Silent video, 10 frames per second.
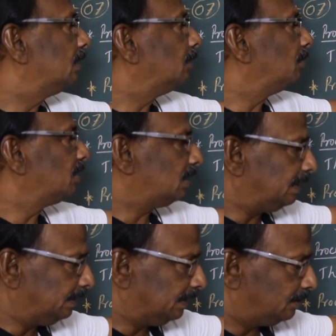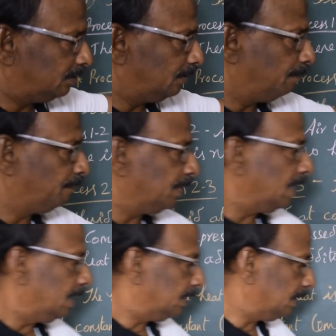ஜெர்மன் சயின்டிஸ்ட்
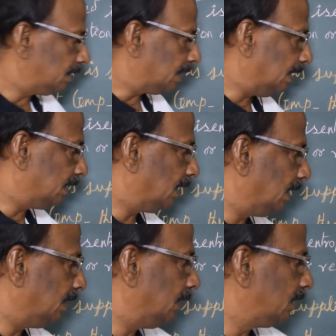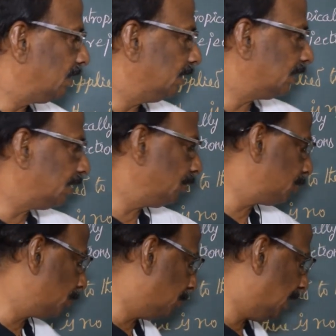திஸ் சைக்கிள் இஸ்
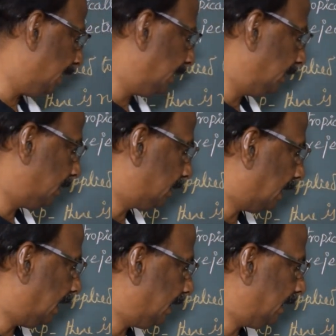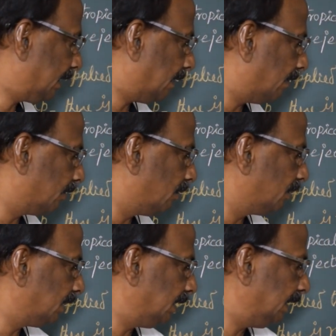இன்ட்ரடியூஸ்ட் பை சாடி
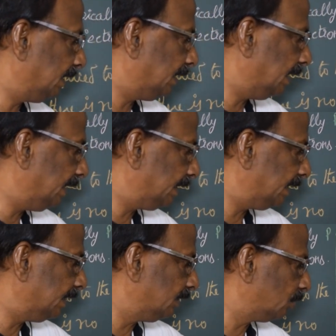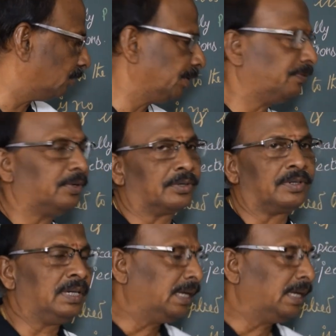கார்னாட் இன் எயிட்டீன் டுவெண்ட்டி ஃபோர்